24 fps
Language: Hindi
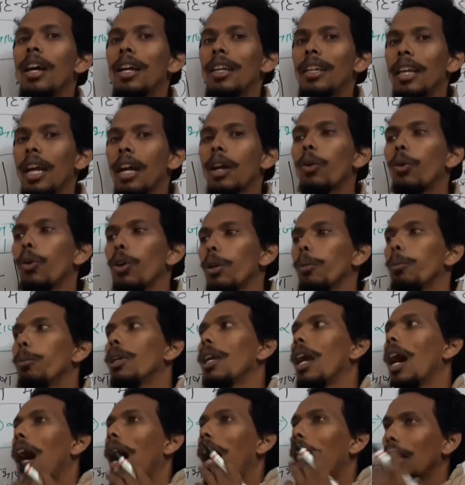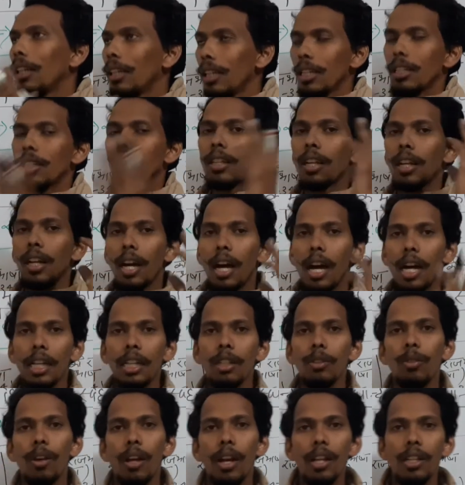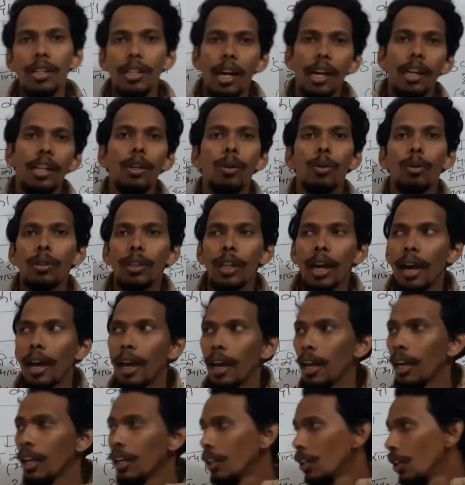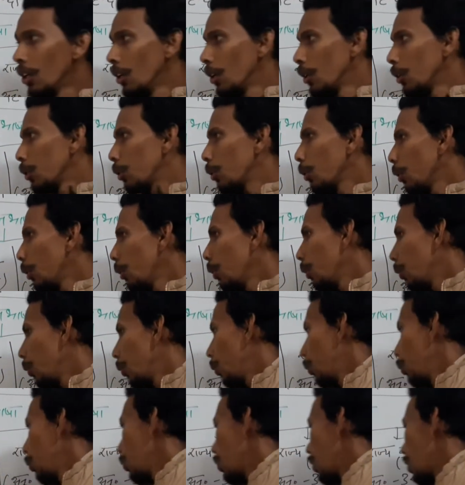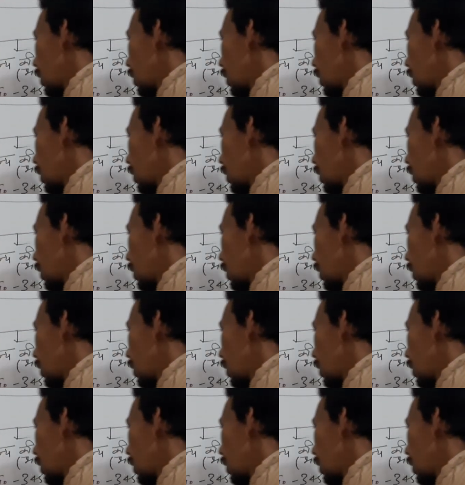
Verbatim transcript: या कोई भी आदेश सरकार के द्वारा जारी होता है तो उस